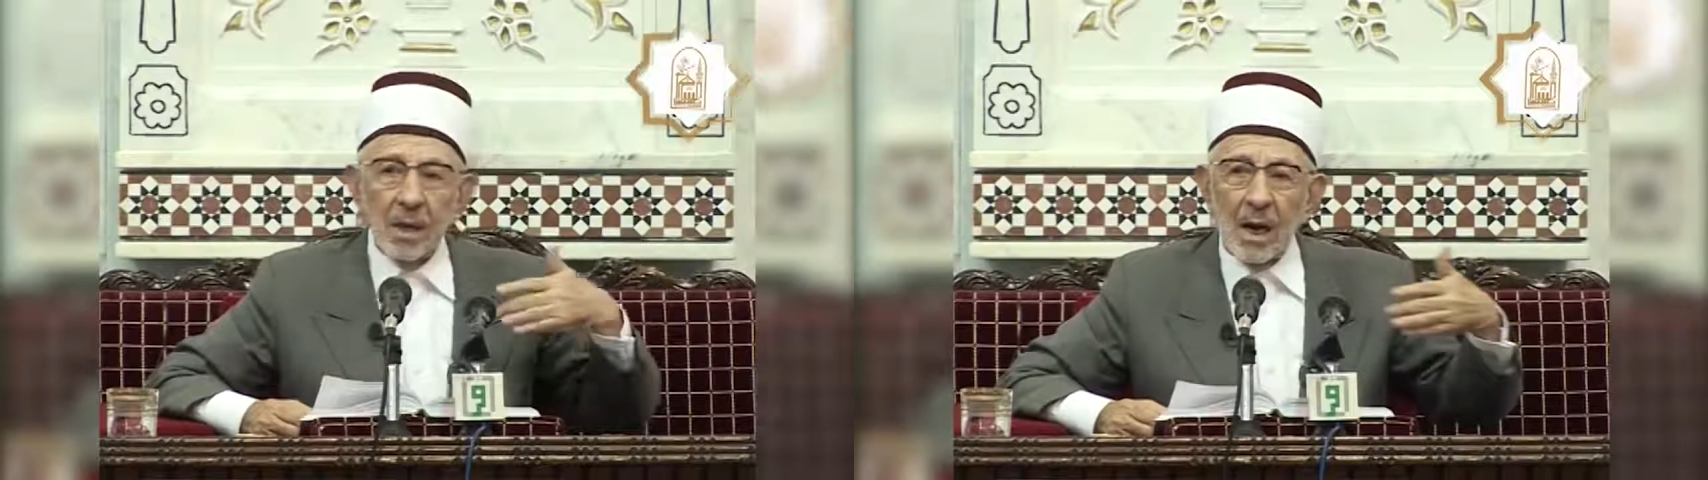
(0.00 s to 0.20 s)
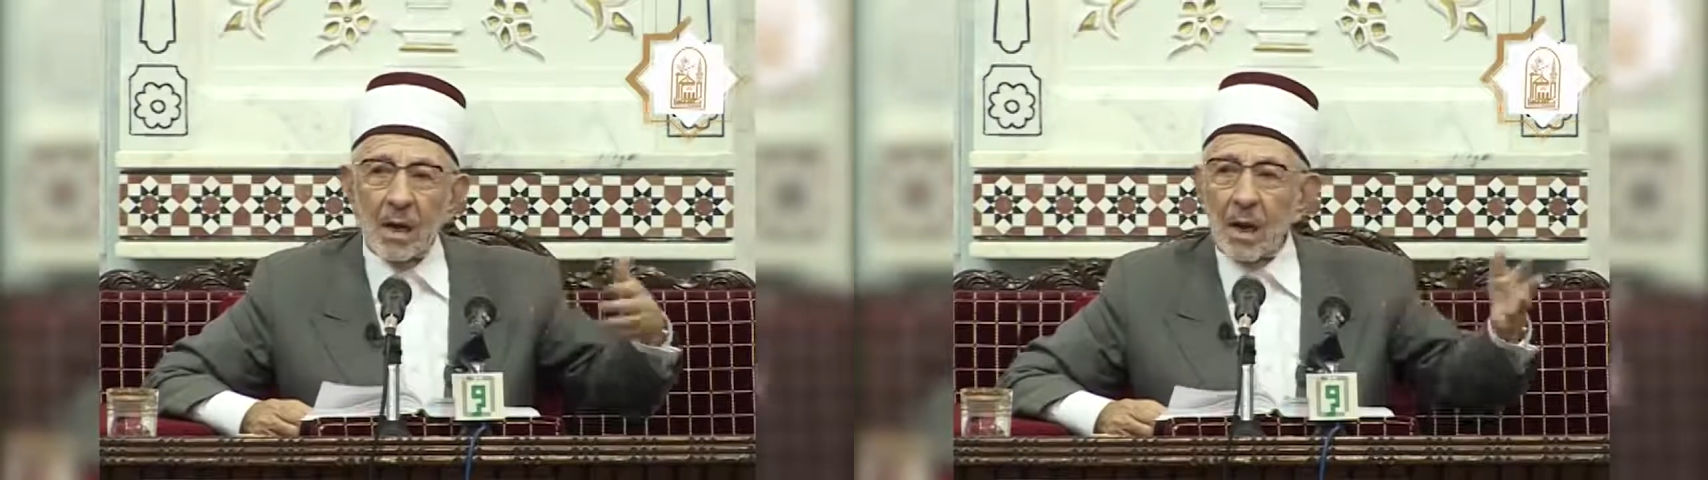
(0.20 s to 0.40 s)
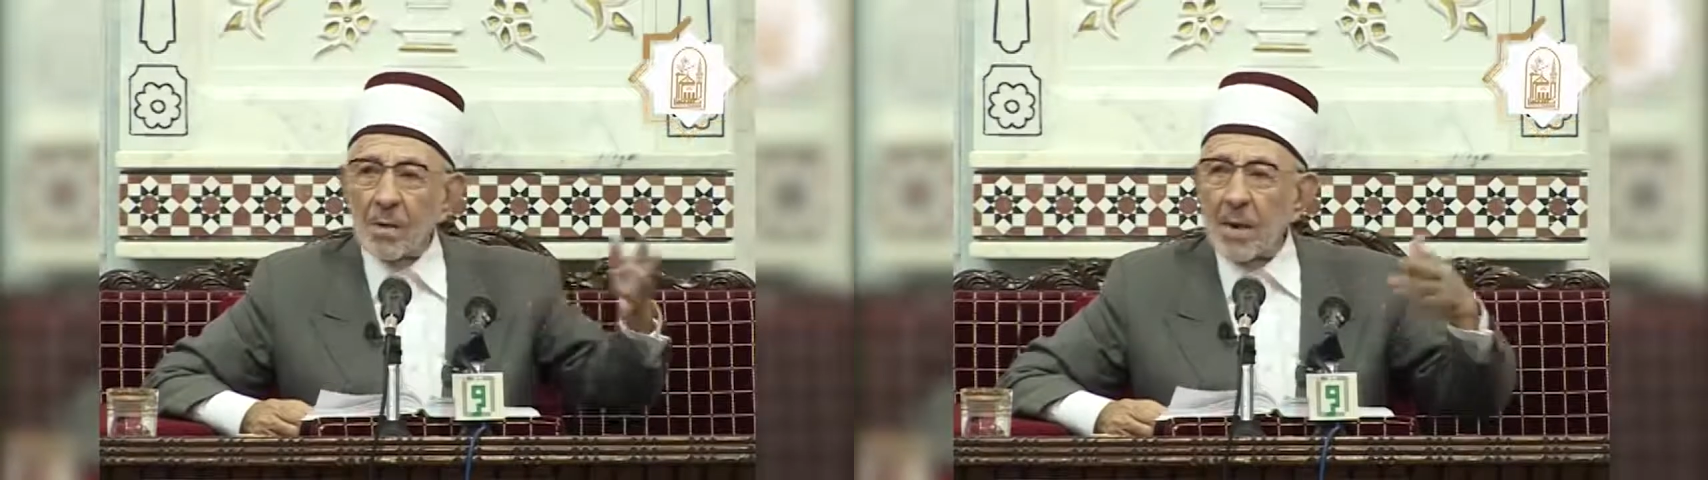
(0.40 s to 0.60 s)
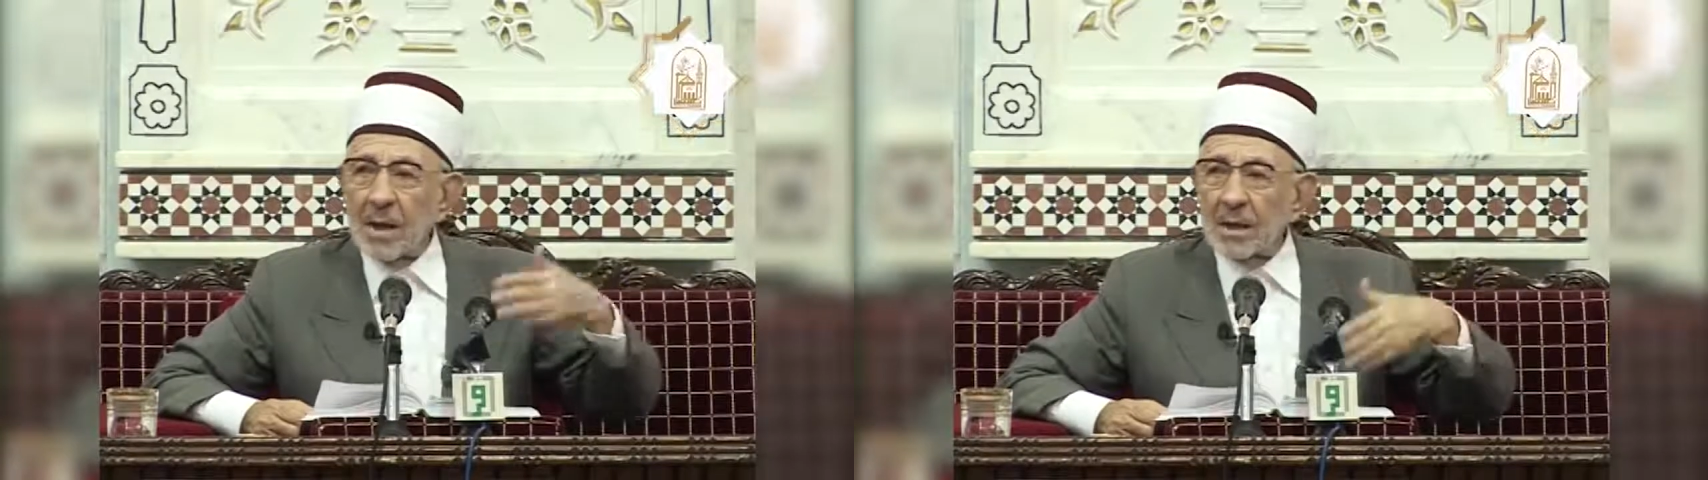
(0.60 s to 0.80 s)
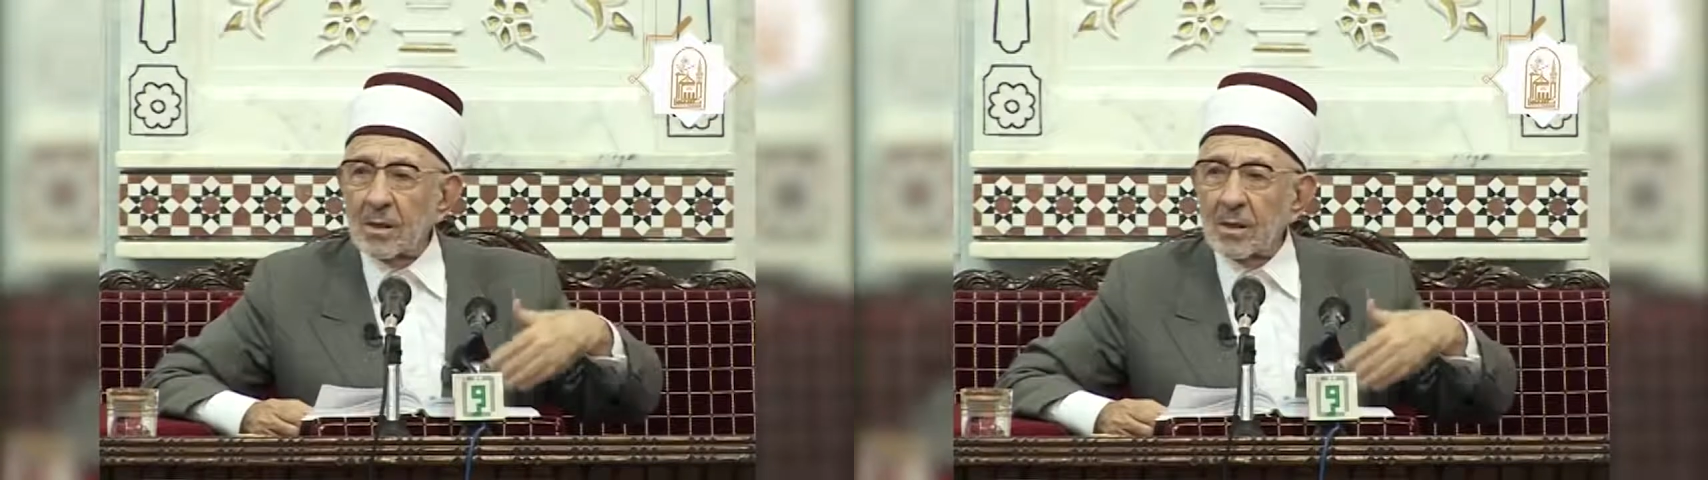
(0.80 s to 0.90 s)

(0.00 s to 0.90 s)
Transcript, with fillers: من الأخبار